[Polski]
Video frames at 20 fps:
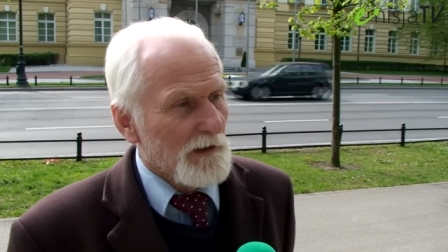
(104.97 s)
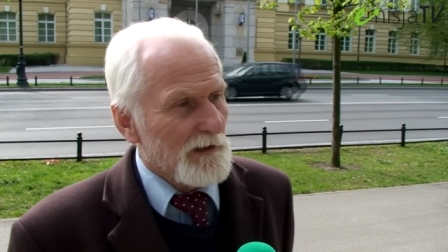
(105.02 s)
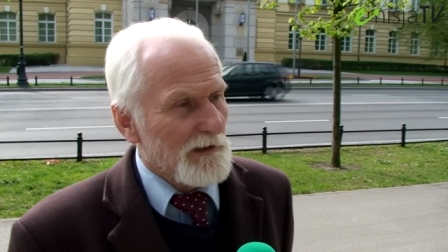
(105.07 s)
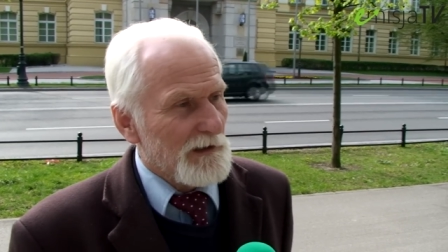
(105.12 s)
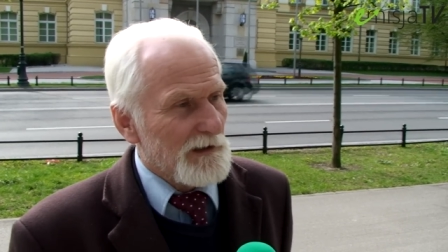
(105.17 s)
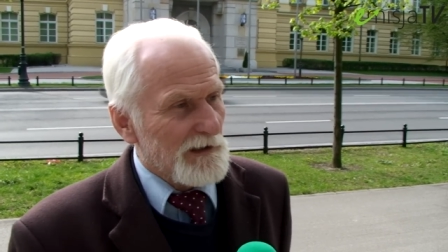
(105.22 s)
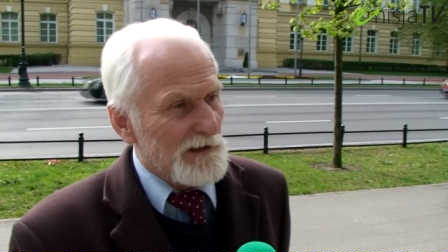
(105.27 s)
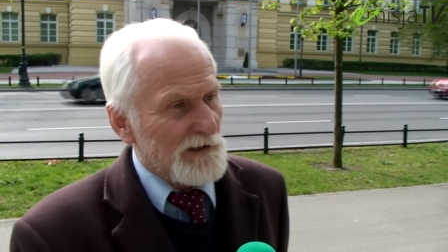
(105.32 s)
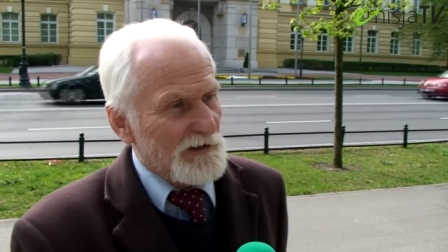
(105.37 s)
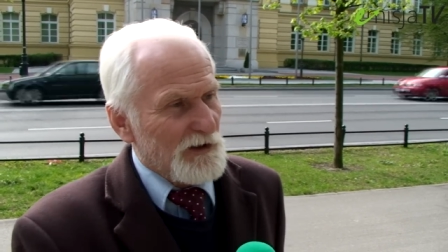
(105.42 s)
yy,
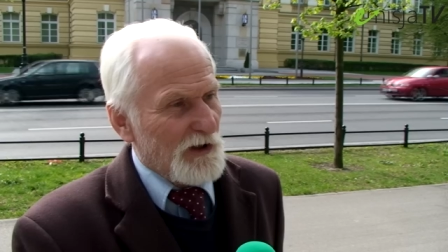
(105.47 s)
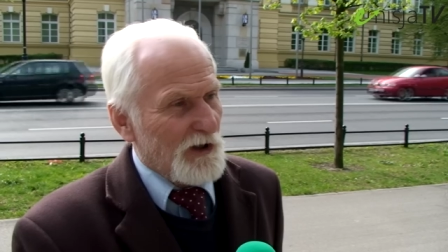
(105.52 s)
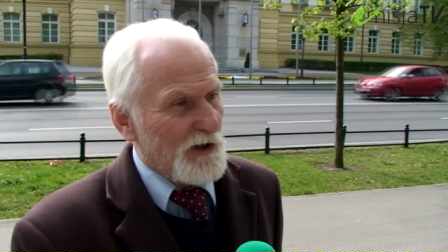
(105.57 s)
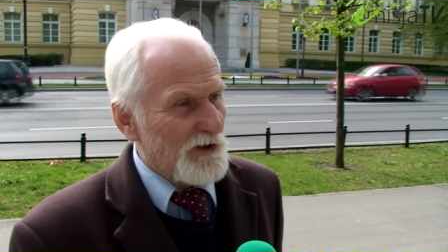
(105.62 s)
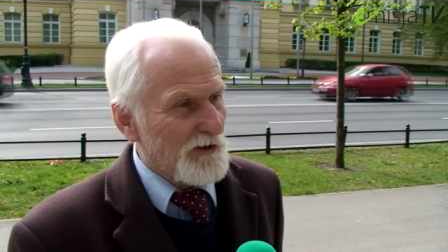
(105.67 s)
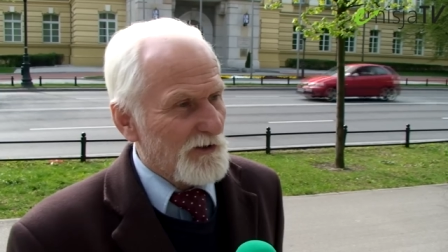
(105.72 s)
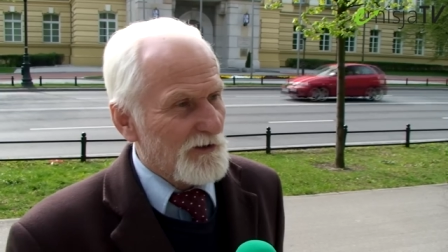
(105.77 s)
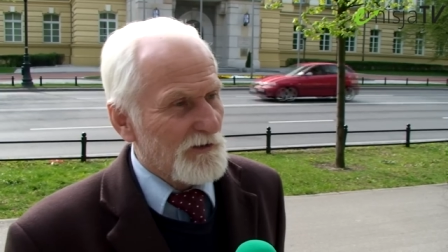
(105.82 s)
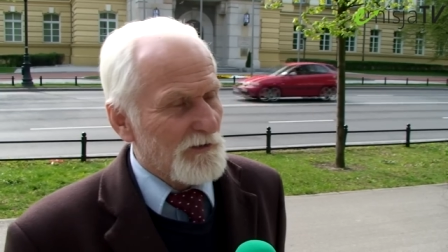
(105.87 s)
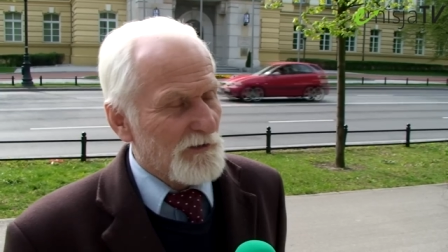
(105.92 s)

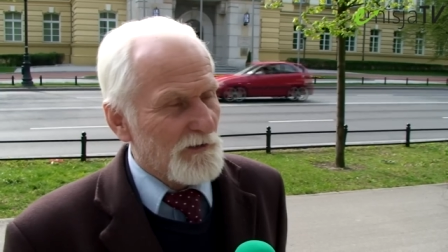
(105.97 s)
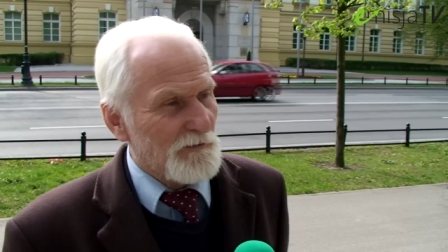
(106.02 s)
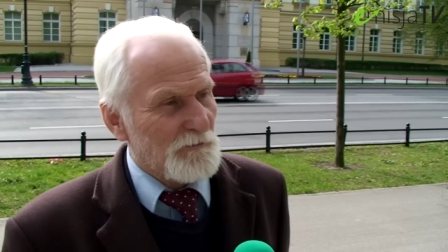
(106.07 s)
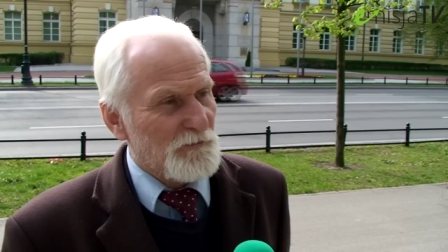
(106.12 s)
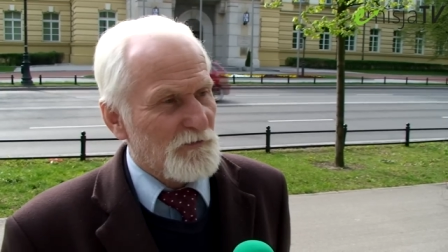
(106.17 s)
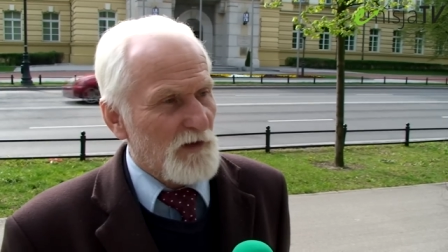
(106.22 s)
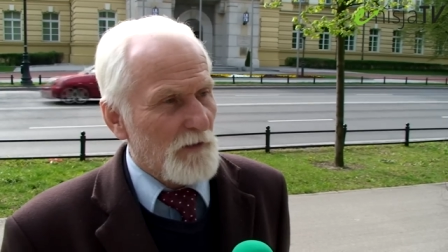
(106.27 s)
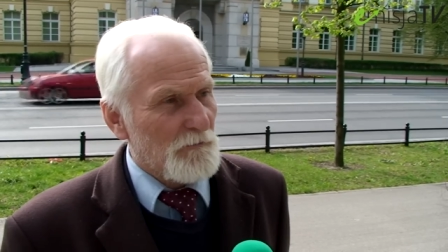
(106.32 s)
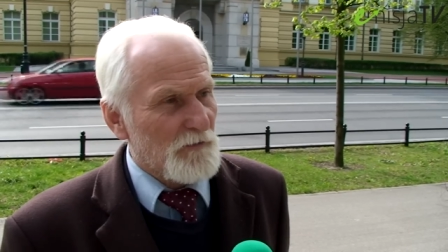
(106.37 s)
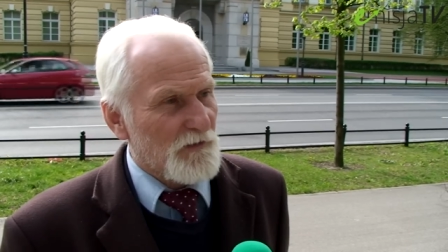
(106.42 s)
do yy,
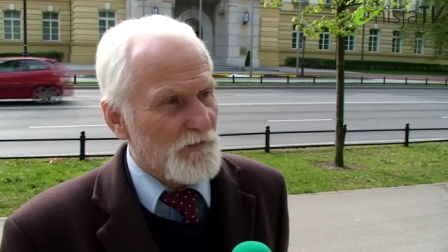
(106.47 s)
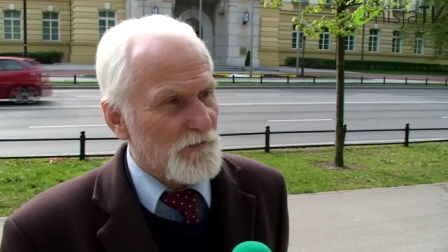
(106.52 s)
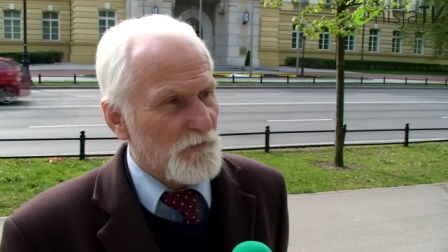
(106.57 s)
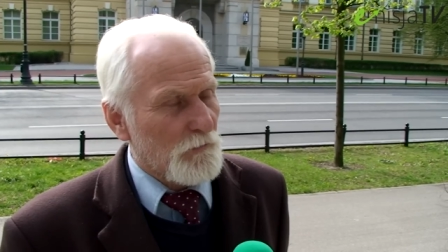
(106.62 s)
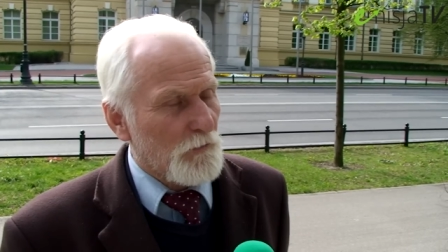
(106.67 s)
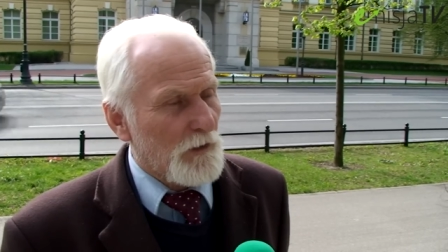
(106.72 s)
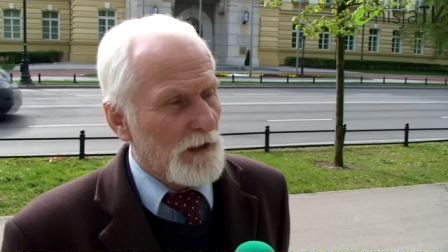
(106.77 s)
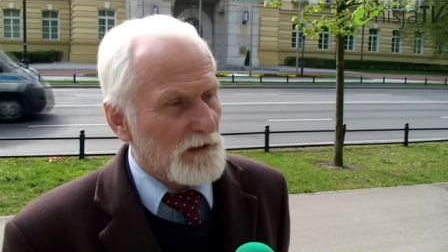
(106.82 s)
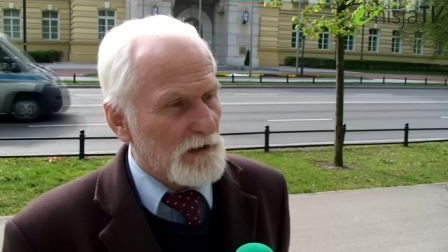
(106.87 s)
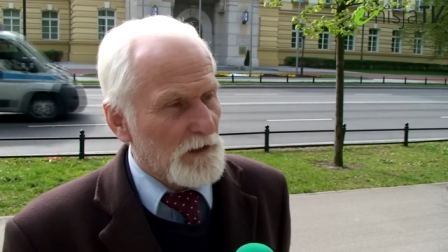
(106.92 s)

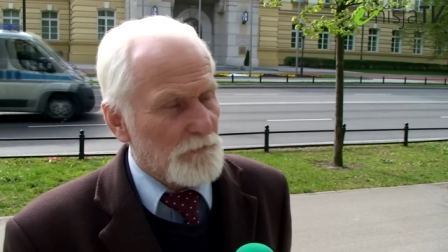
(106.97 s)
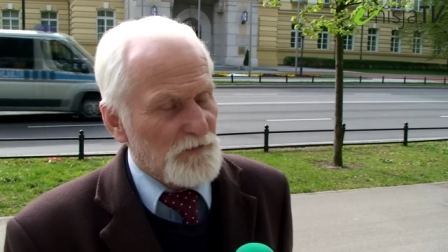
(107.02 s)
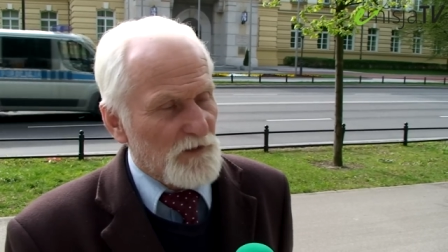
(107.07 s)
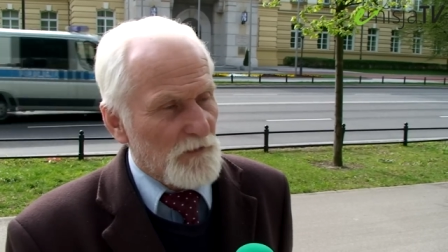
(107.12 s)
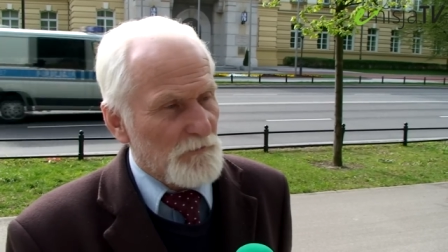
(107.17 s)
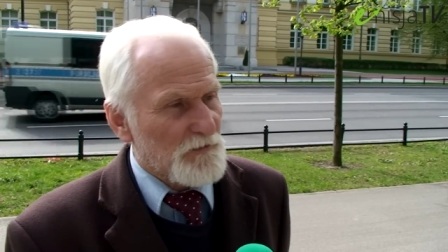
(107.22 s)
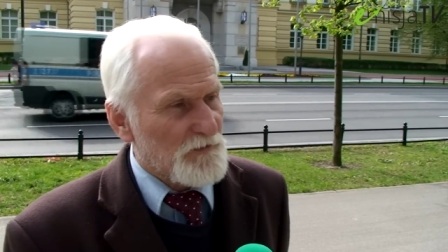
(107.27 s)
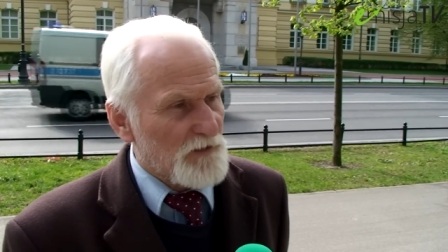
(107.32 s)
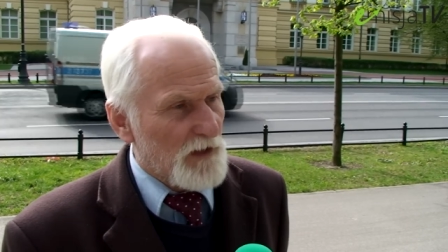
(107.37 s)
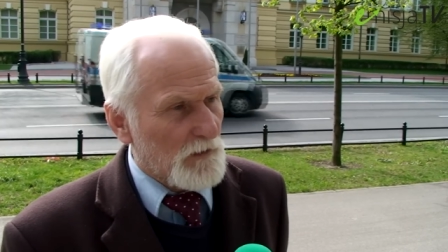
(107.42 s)
przemysłu, a ten
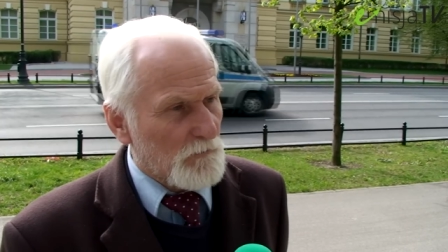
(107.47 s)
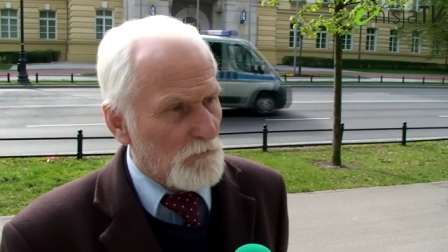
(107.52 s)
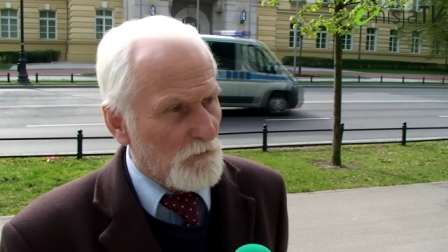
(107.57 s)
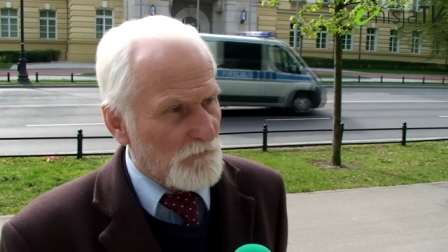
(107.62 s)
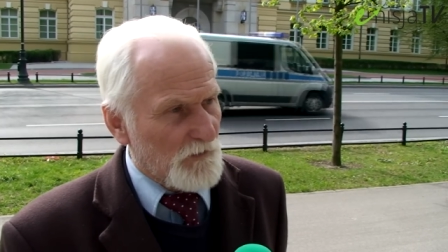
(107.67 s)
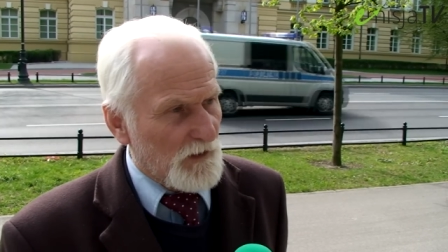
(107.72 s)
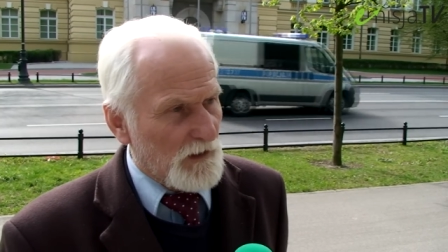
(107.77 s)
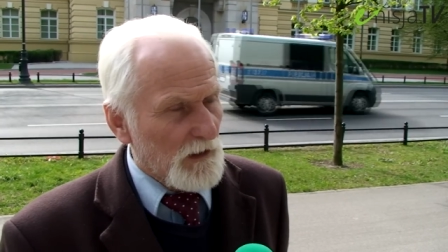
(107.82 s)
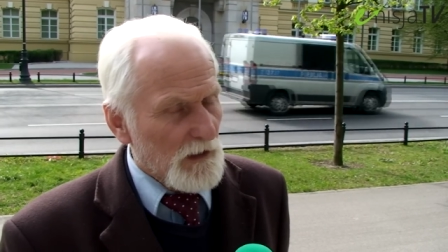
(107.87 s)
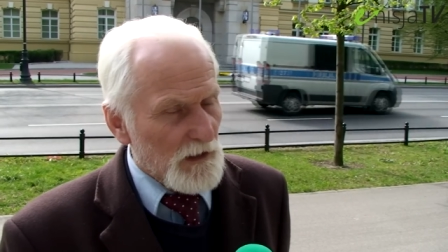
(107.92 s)
przemysł, jak
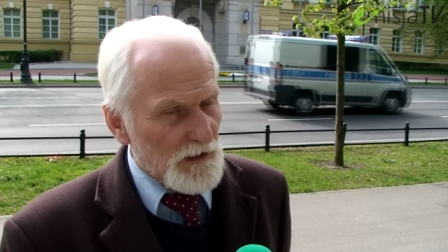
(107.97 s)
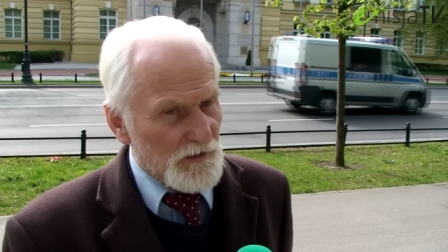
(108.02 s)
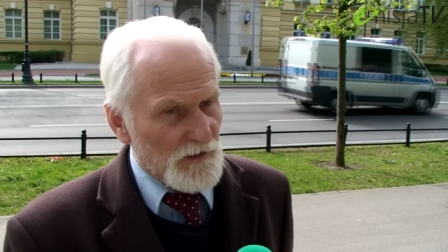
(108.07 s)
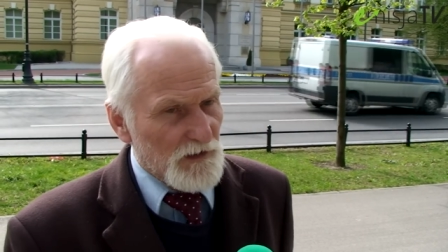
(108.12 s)
mówię,